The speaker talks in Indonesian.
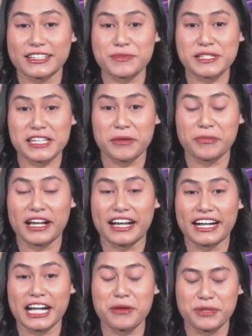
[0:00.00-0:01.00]
bersama
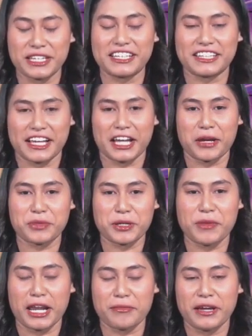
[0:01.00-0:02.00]
kami di Data Kepri
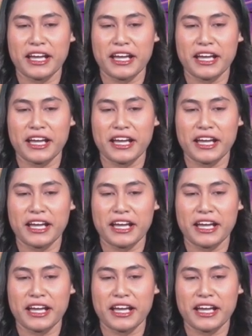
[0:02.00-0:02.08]
Malam.